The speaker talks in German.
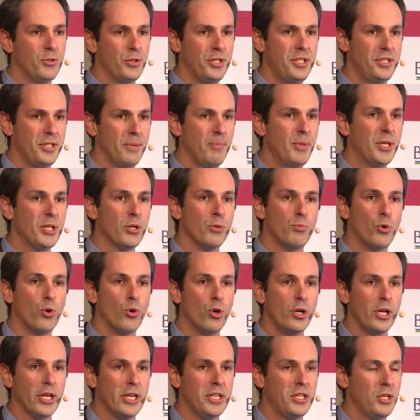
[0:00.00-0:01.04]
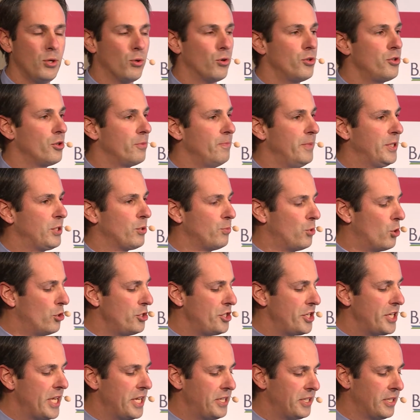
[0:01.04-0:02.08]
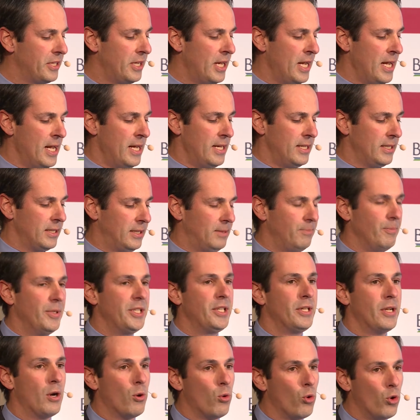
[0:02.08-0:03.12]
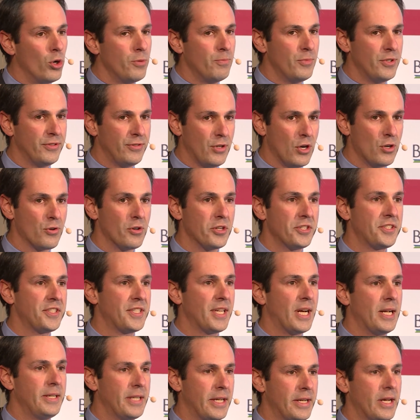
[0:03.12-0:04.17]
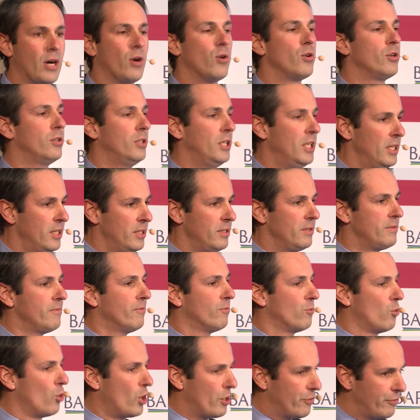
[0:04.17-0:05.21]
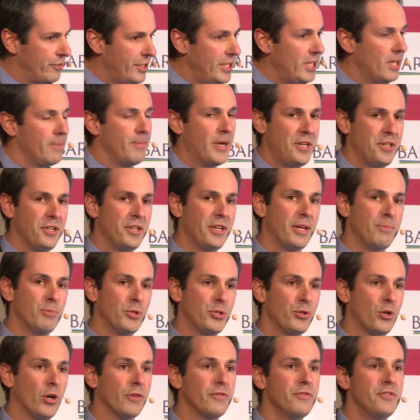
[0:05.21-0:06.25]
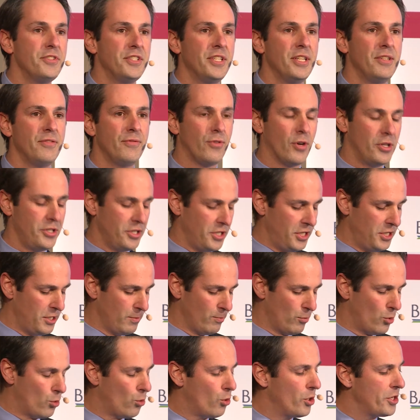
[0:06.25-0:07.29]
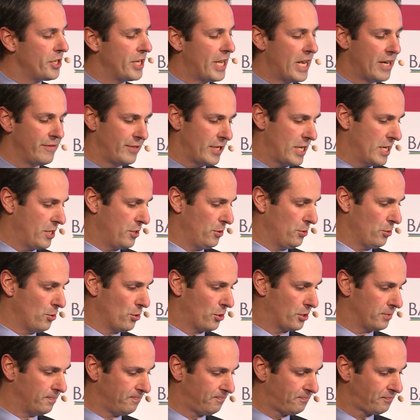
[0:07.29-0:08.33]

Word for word: so diese Metropolregionen und Metropolstädte äh, mit einer hohen Bevölkerungszahl dann auch wo auch viele Menschen dann betroffen sind von diesem hohen Nachfragedruck